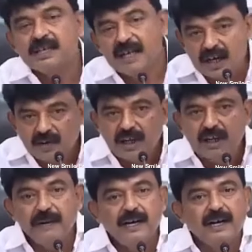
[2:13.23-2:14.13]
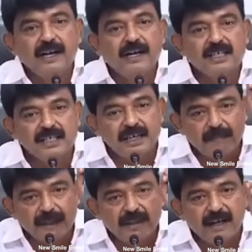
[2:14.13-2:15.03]
నిజంగా నువ్వు నలభై ఏళ్ళ ఇండస్ట్రీ
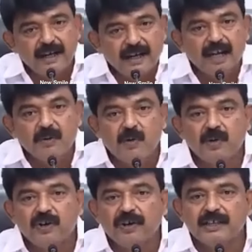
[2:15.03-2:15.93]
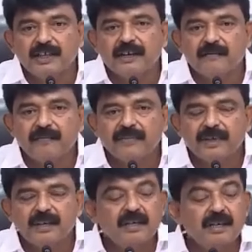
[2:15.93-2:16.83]
పద్నాలుగేళ్ళ అనుభవం ఉన్నోడైతే
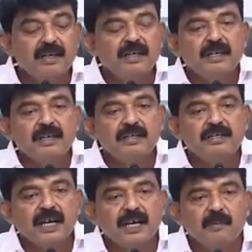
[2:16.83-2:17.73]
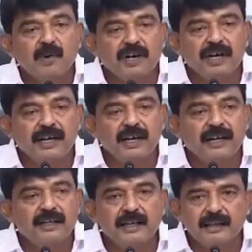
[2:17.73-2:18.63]
జగన్మోహన్ రెడ్డి
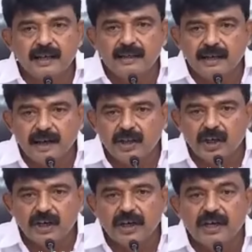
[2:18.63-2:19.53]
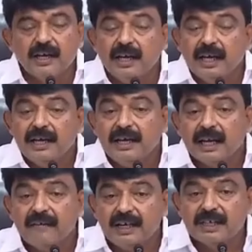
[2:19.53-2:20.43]
గారు ఏదైతే దళితులకి
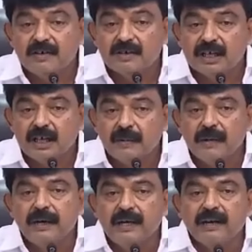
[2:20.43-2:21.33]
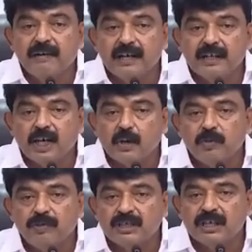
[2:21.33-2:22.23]
ఇరవై సంవత్సరాల భయపడి ఎవరైతే
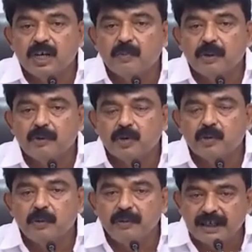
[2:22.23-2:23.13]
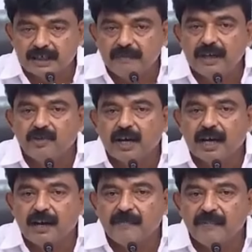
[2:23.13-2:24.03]
అనుభవిస్తున్నారో ప్రభుత్వ భూమిని అసైన్మెంట్
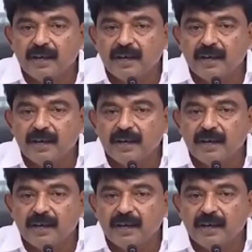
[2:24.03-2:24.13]
ద్వారా